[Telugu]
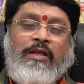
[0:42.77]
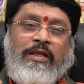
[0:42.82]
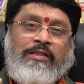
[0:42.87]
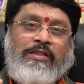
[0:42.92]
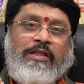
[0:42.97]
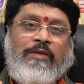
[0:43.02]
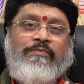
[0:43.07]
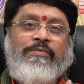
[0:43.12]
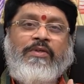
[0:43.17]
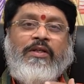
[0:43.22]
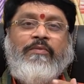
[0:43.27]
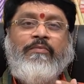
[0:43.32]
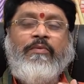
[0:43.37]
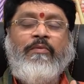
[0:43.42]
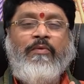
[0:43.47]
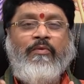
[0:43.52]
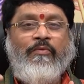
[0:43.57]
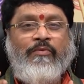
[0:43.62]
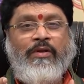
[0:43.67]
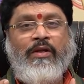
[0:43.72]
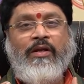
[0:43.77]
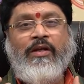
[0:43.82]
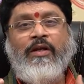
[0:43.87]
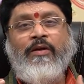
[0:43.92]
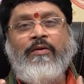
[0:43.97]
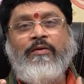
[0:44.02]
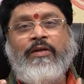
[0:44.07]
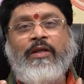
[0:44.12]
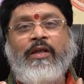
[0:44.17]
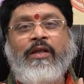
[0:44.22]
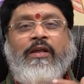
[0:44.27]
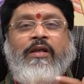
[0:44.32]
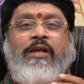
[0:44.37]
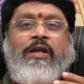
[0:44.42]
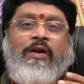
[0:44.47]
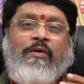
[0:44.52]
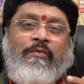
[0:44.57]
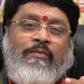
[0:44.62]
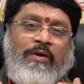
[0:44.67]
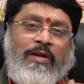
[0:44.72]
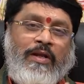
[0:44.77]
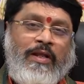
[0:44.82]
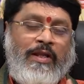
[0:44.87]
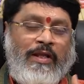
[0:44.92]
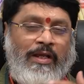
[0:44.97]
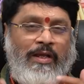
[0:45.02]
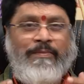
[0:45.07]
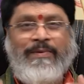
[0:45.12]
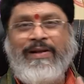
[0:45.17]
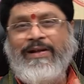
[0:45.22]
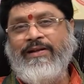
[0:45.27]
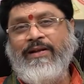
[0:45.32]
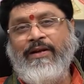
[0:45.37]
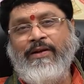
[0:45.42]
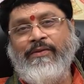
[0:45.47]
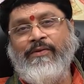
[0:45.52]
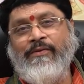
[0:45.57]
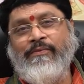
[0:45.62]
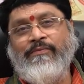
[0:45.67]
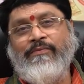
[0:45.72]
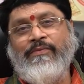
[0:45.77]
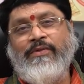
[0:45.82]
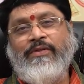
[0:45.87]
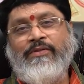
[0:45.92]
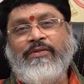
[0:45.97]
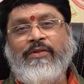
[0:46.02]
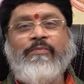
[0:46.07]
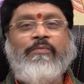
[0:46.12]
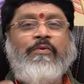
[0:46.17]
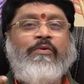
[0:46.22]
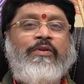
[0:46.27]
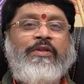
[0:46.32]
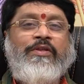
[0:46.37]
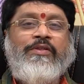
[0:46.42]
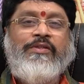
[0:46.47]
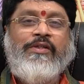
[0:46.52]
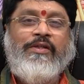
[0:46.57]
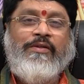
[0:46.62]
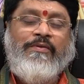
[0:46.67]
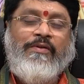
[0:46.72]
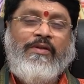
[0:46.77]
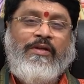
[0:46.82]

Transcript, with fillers: ఈ సబ్జెక్ట్ మేము ఉన్నాం కాబట్టి వాళ్ళని అలాగే మాట్లాడతాం సంబోధించి